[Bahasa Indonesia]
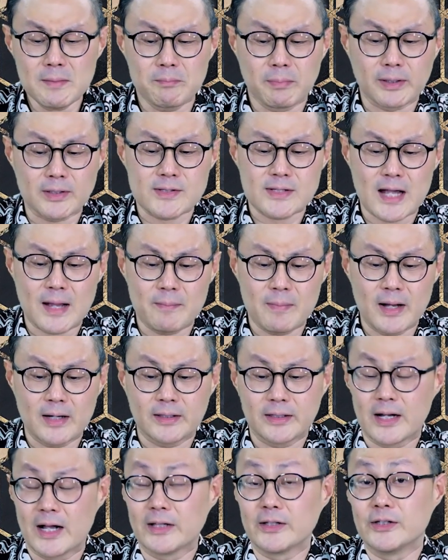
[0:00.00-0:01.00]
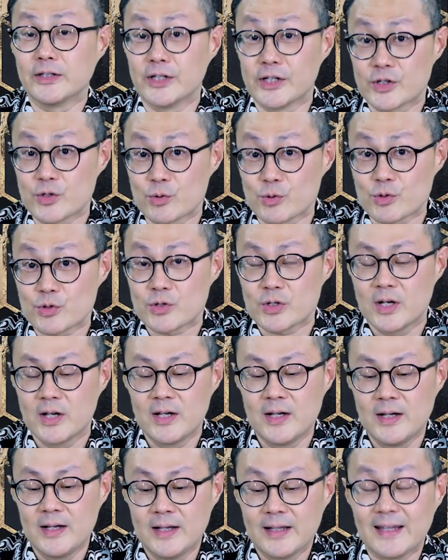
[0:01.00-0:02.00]
Bersama dengan Yesus,
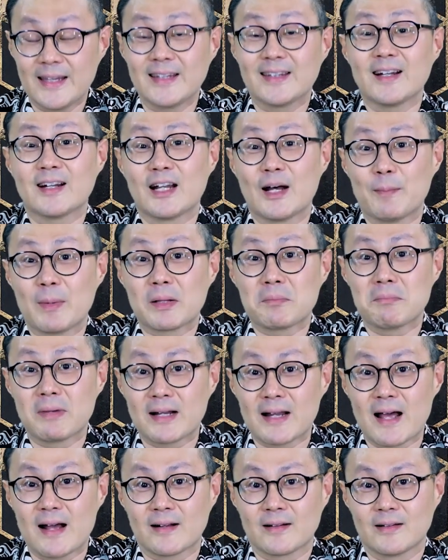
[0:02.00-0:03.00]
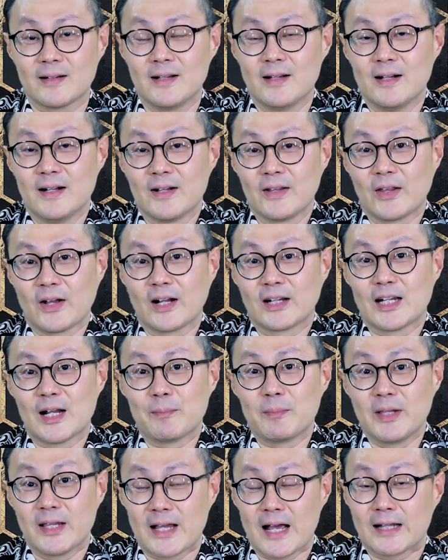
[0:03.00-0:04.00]
kita dapat menang
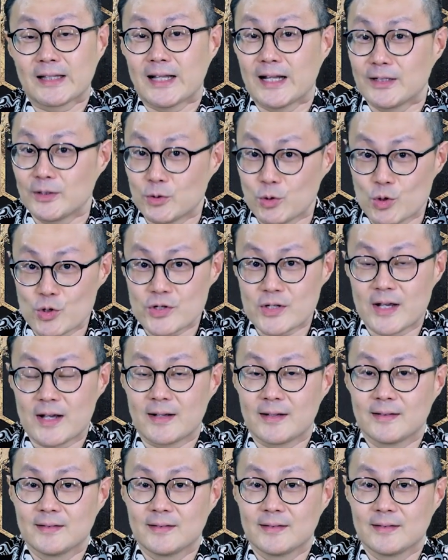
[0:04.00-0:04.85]
terhadap ikatan dosa.